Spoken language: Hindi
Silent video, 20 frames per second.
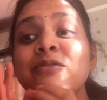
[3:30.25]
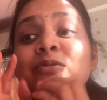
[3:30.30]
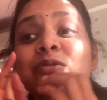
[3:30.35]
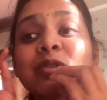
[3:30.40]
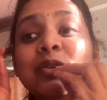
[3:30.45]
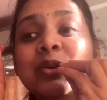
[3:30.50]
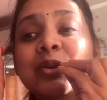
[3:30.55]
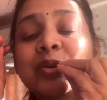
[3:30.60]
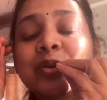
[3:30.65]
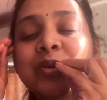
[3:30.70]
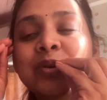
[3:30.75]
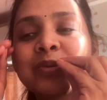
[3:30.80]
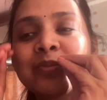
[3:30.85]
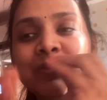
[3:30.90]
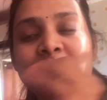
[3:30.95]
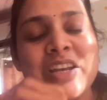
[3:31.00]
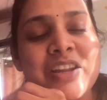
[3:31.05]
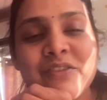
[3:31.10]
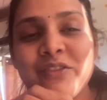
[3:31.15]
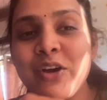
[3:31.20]
वो
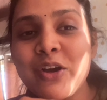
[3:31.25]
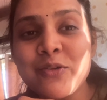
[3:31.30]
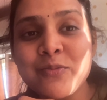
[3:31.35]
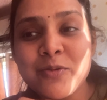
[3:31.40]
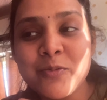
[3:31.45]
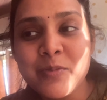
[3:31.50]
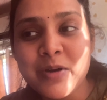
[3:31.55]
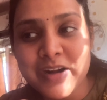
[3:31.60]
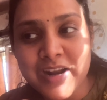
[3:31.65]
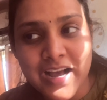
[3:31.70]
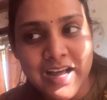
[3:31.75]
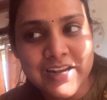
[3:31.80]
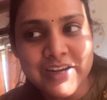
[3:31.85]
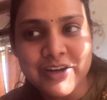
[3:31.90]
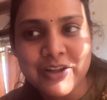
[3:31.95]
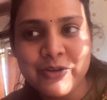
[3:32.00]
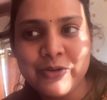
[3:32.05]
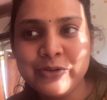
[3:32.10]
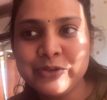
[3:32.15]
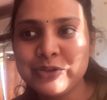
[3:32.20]
मिनी ब्लॉग्स भी मैं डाल
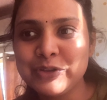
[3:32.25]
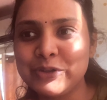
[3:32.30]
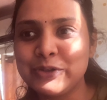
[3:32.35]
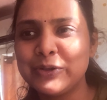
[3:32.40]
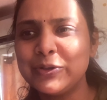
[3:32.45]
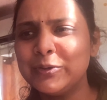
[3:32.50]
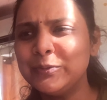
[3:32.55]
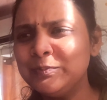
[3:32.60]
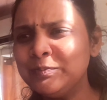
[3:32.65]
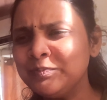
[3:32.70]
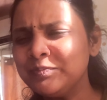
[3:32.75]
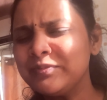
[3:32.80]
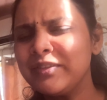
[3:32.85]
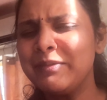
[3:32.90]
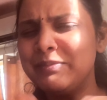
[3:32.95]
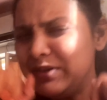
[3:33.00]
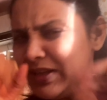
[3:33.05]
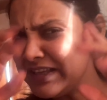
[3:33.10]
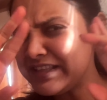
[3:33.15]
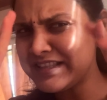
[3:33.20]
रही हूँ तो
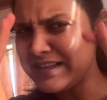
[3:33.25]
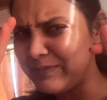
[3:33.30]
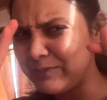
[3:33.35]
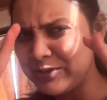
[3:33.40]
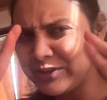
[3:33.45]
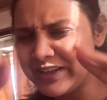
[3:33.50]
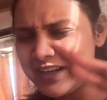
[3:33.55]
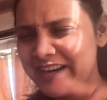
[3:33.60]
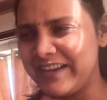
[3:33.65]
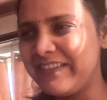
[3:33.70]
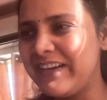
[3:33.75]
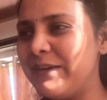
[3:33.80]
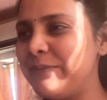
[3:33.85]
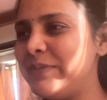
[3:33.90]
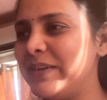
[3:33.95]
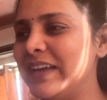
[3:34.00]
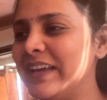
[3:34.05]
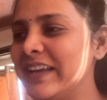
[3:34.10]
प्लीज सपोर्ट करना वहाँ पे